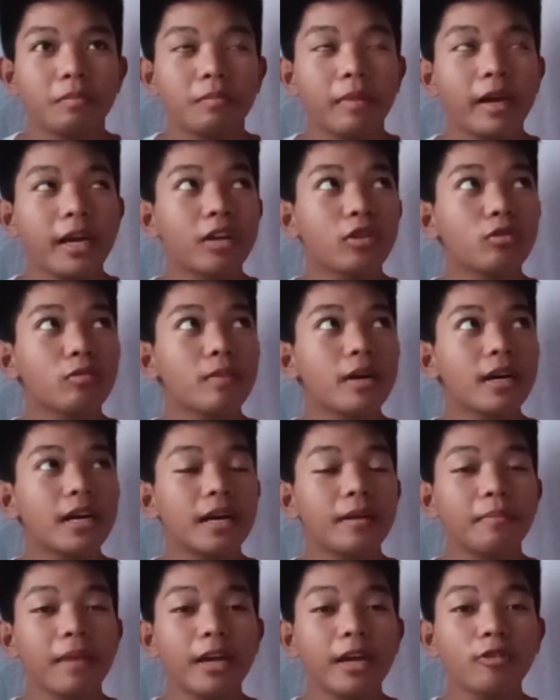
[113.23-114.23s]
merong mga
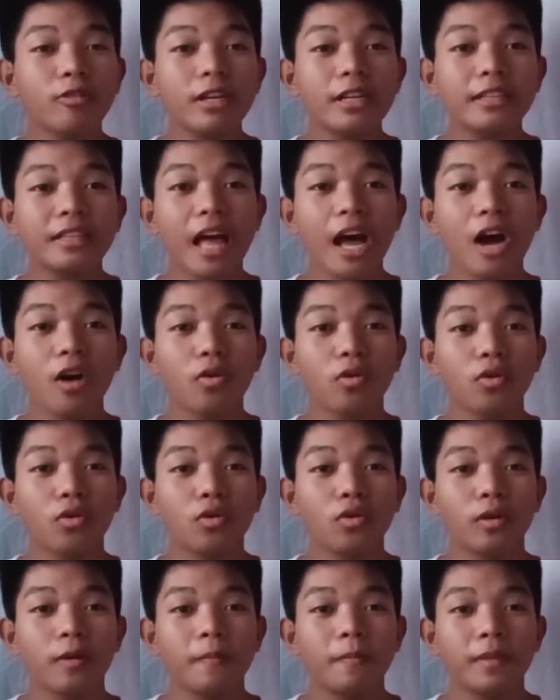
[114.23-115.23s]
meron ng
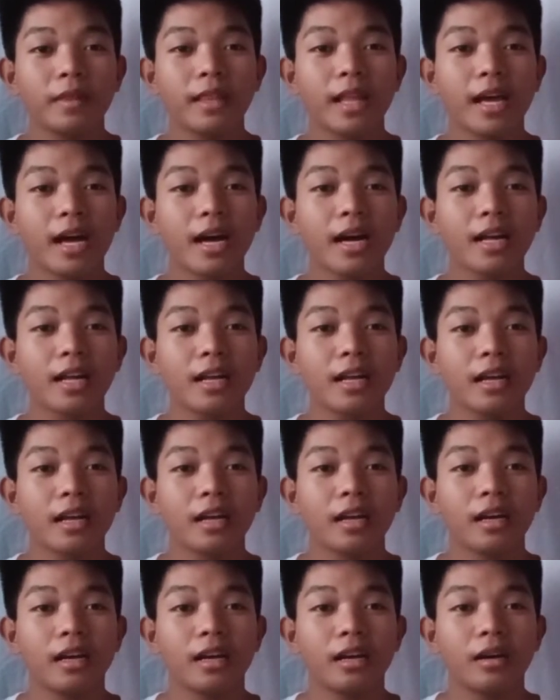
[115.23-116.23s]
tao na
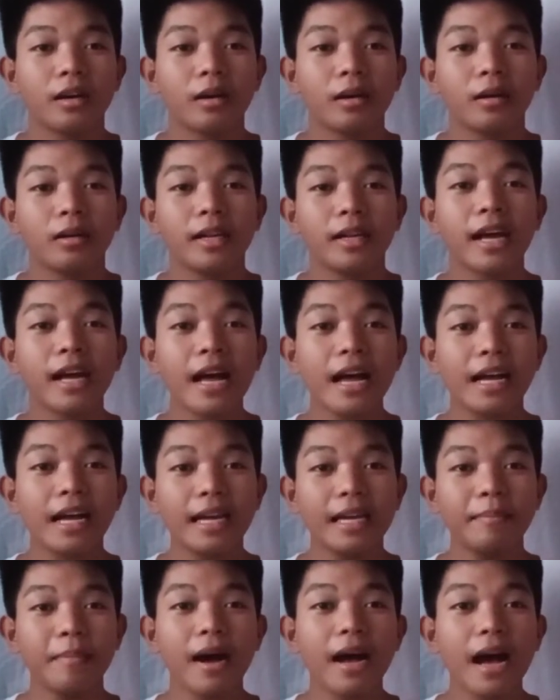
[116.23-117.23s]
nakaka
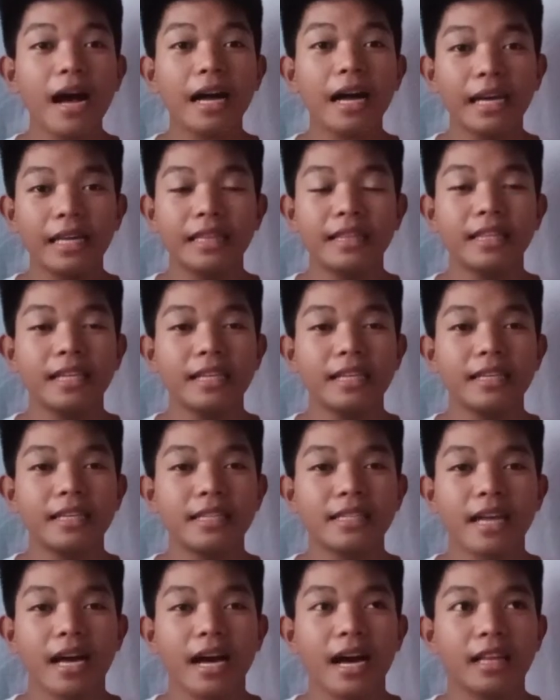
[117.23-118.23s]
makakaintindi
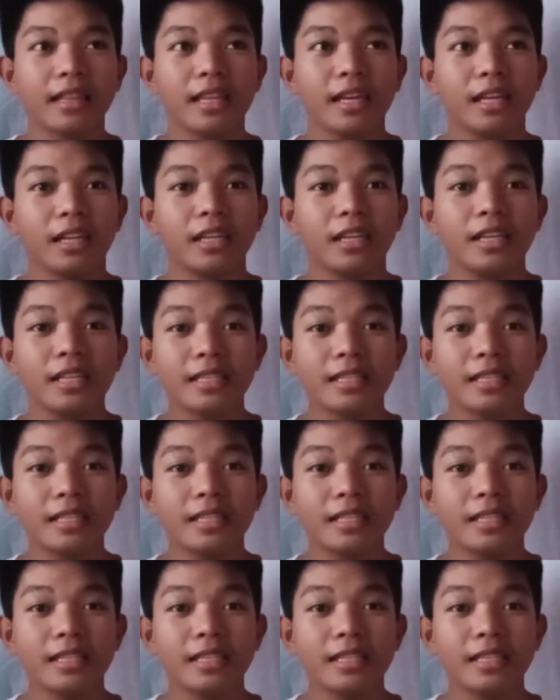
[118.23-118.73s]
sa atin.